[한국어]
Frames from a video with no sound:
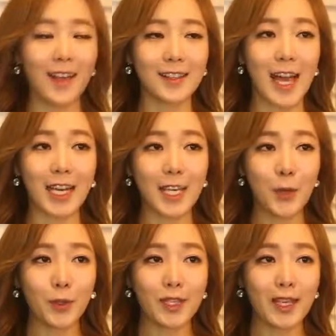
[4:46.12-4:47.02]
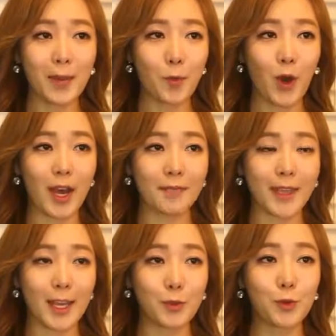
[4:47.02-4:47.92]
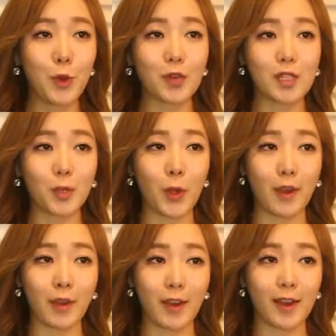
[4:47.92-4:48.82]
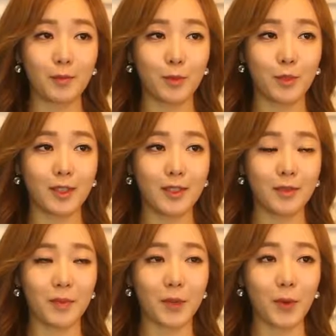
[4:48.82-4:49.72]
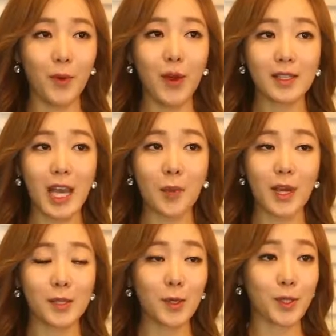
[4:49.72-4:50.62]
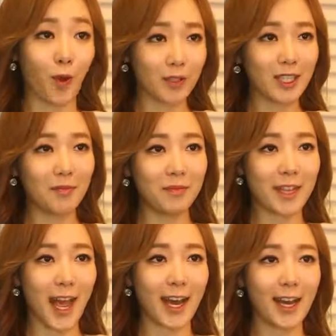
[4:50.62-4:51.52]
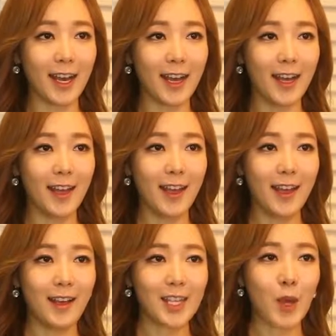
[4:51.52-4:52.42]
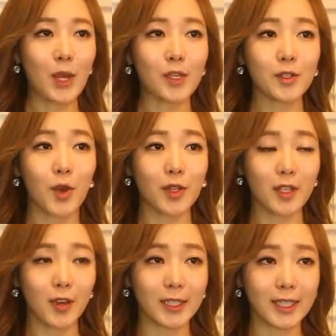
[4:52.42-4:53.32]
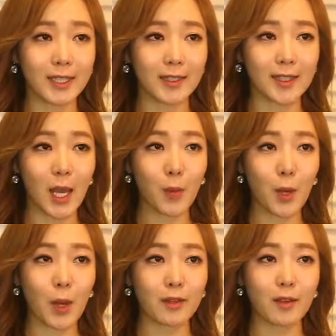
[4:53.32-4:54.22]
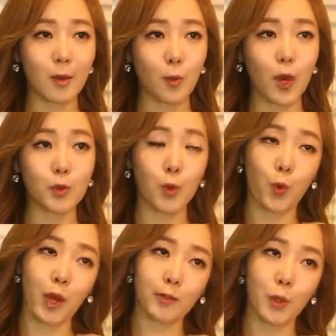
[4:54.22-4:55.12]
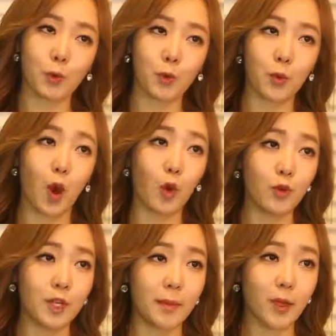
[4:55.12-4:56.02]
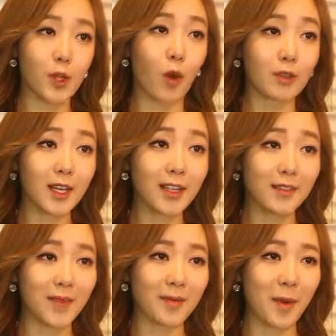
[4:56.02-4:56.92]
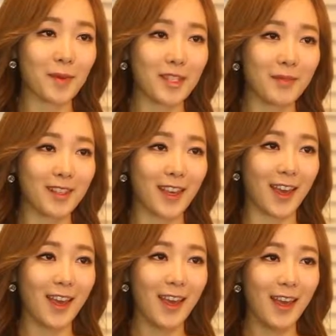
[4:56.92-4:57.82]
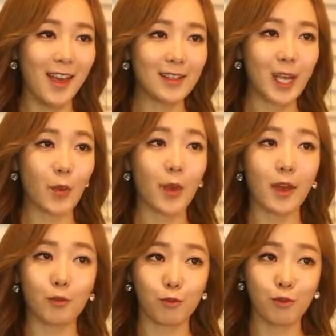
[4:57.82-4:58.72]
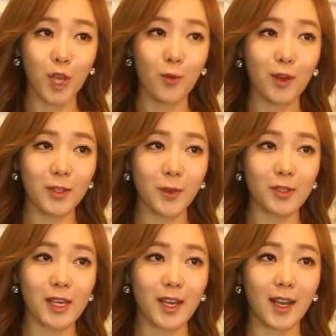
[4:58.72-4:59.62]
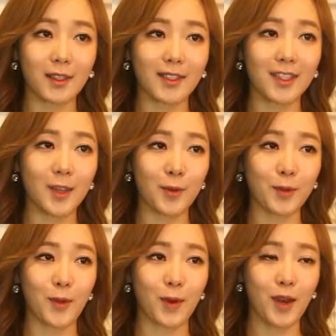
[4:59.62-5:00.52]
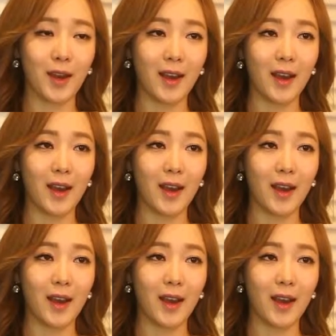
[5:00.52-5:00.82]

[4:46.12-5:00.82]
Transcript: 자기 효능감과 함께 중요시 되어야 할 부분은 바로 사회적 적응입니다. 사회적 적응력은 사회 환경과 조화되고 어울리며 적응하는 방법을 습득해 사회의 구성원으로 살아가는 능력으로